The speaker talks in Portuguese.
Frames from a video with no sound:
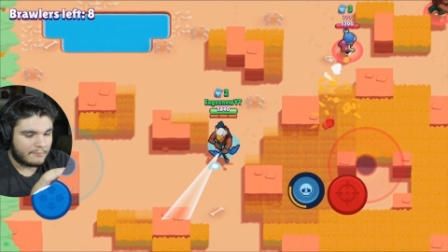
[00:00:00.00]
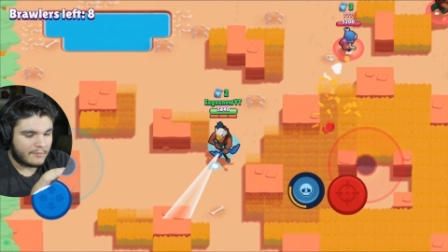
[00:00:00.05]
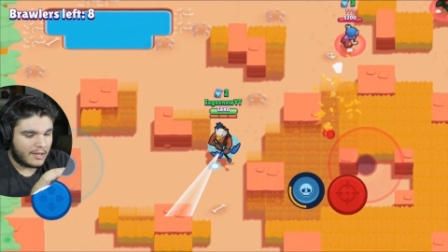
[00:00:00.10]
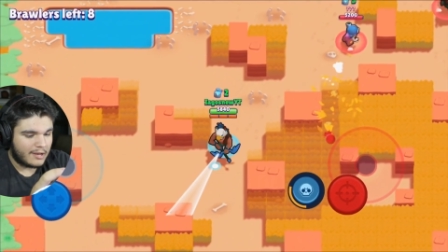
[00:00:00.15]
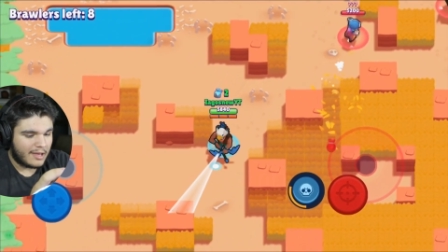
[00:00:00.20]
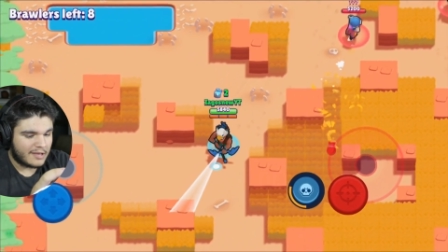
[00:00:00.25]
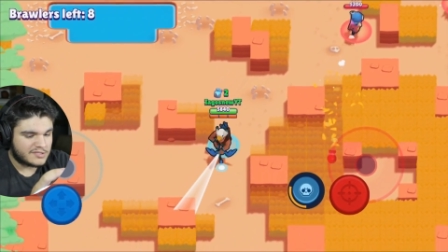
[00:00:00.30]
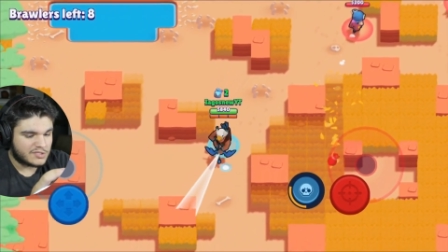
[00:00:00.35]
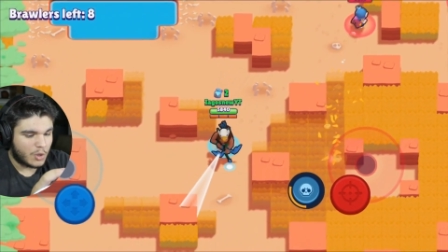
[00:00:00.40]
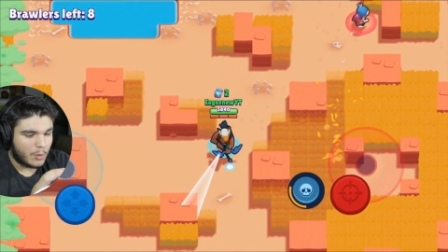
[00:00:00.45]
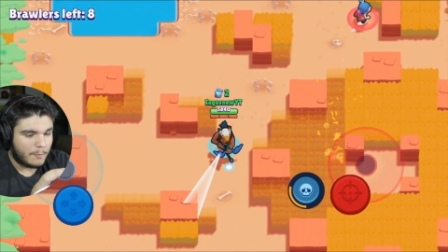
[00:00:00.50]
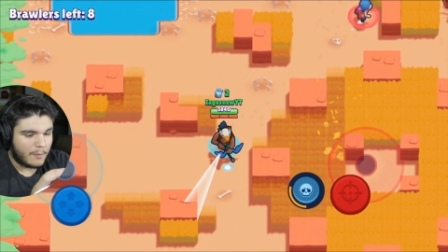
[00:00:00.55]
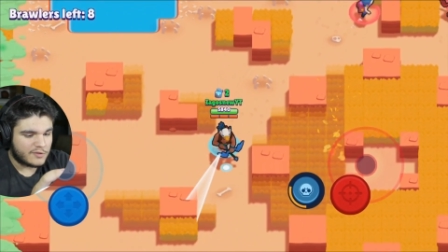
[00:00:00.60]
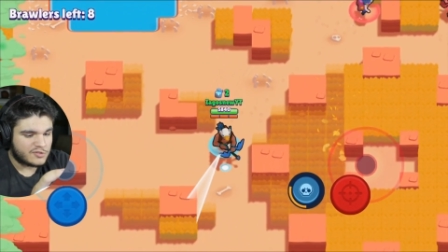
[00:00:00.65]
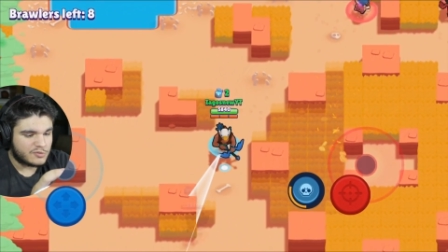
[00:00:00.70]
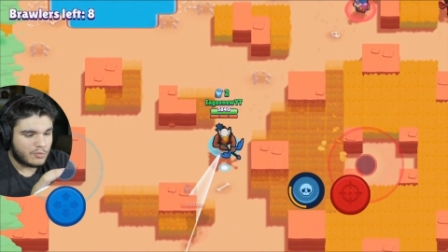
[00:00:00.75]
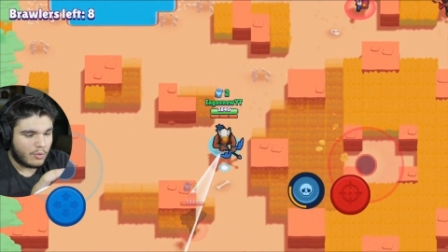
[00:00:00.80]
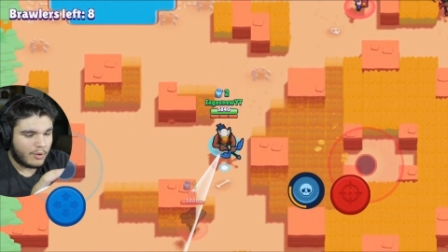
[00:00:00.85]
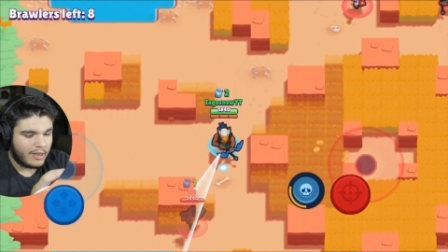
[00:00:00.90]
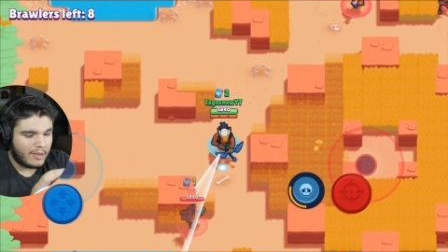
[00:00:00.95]
Aliás, eu não
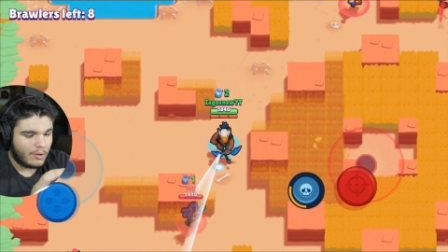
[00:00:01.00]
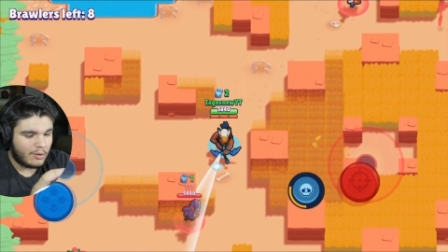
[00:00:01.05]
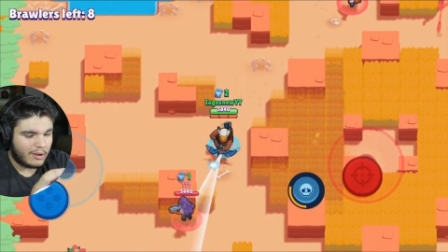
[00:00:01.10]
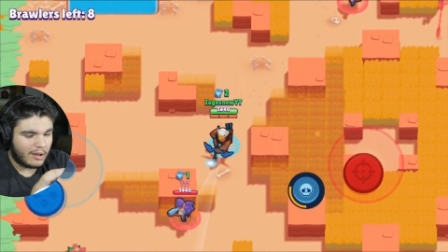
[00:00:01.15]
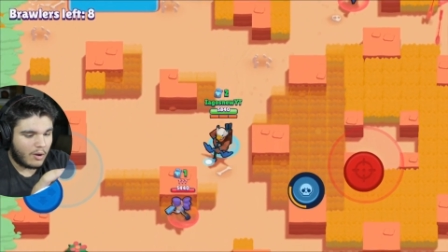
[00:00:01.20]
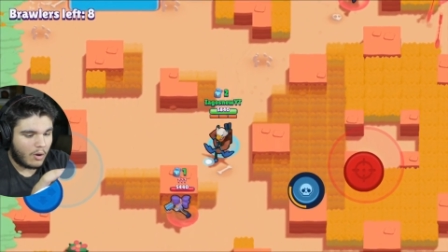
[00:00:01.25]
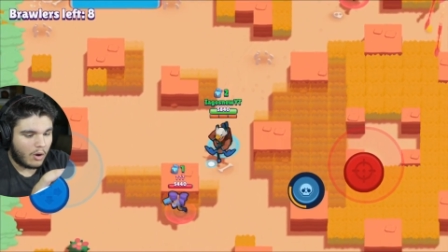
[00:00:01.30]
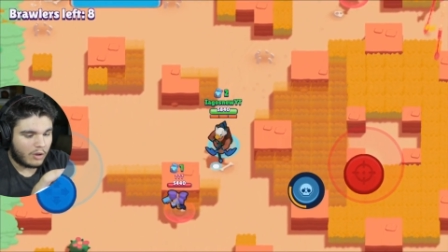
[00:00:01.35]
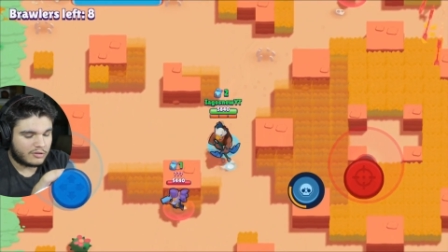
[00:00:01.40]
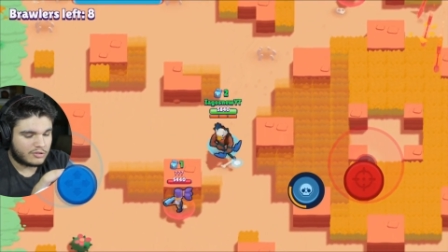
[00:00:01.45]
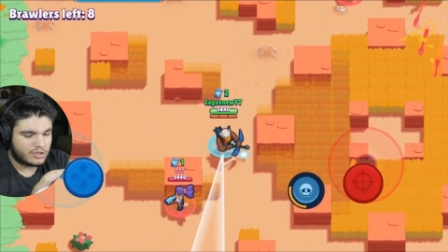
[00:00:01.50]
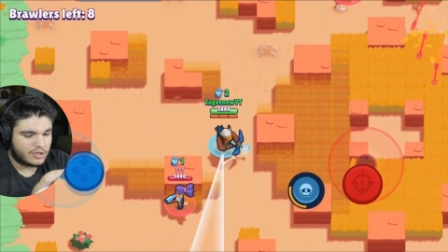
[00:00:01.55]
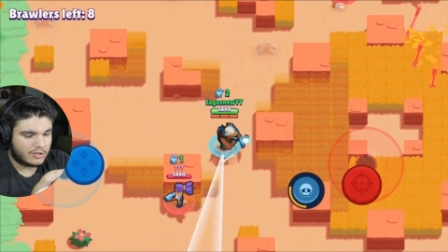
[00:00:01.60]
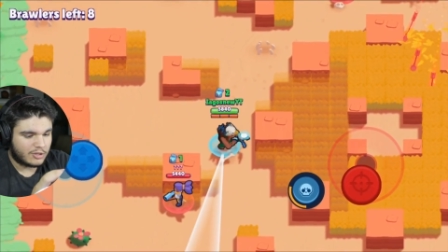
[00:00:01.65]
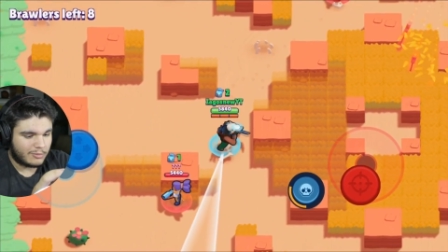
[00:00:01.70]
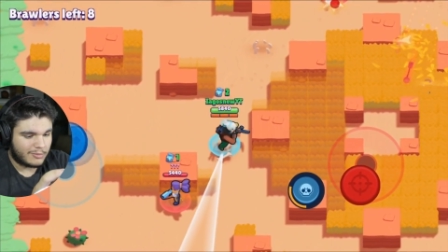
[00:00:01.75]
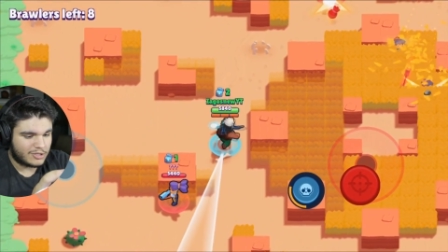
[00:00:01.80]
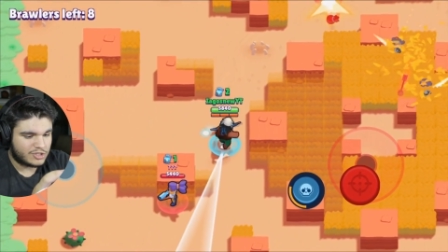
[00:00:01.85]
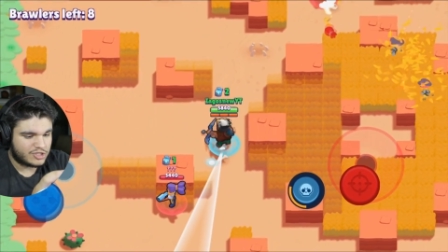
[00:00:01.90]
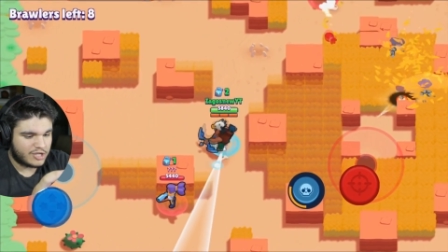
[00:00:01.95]
posso morrer em... Ó, já
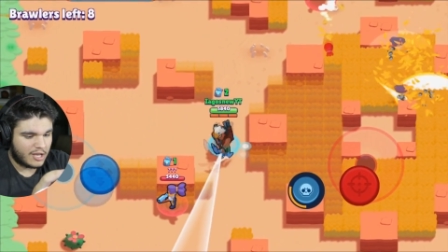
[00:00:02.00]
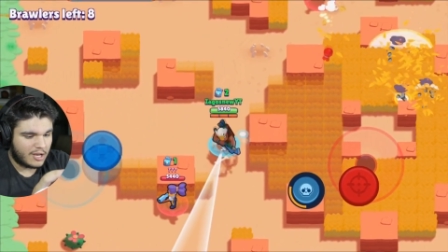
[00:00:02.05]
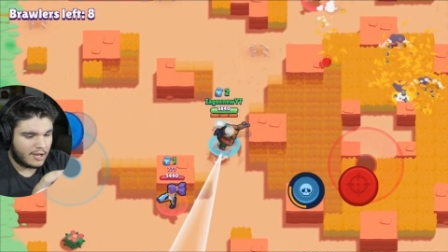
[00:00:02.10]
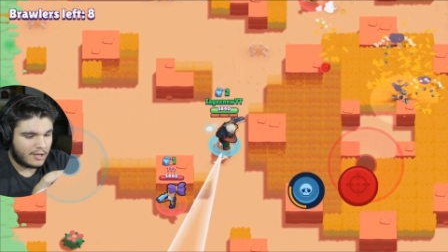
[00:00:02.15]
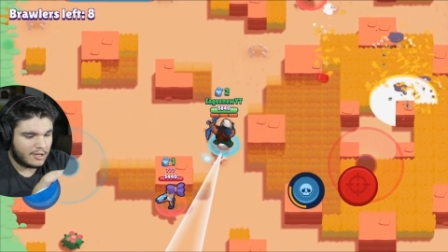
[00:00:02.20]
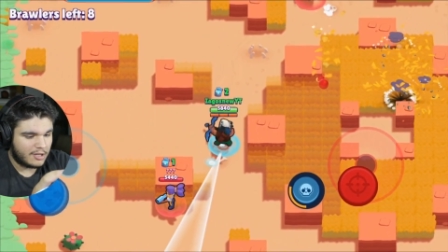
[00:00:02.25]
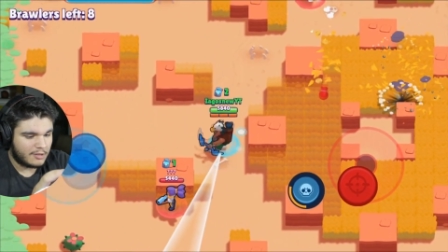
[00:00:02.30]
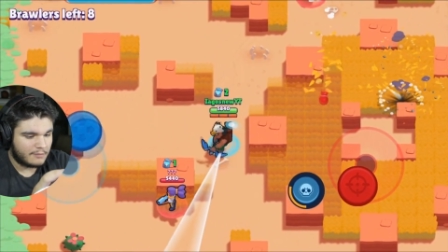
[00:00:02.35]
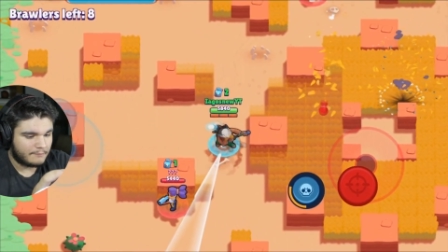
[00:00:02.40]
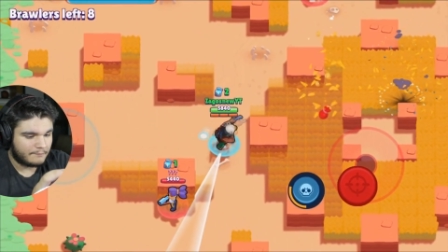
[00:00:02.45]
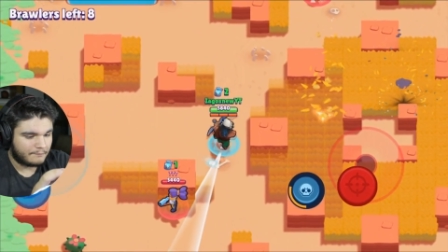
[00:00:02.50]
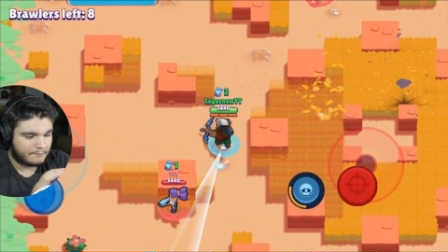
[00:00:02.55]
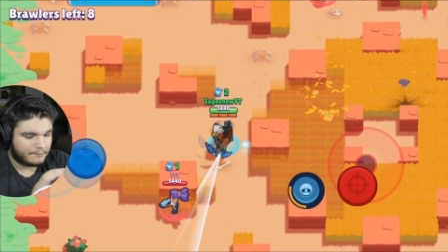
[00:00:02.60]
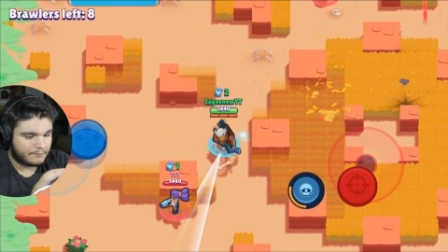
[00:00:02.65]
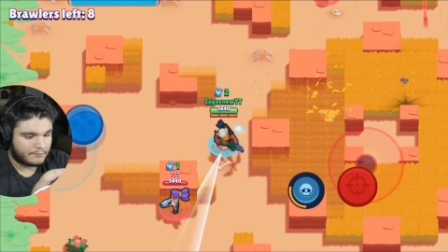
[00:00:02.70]
tem uma Sherry ali.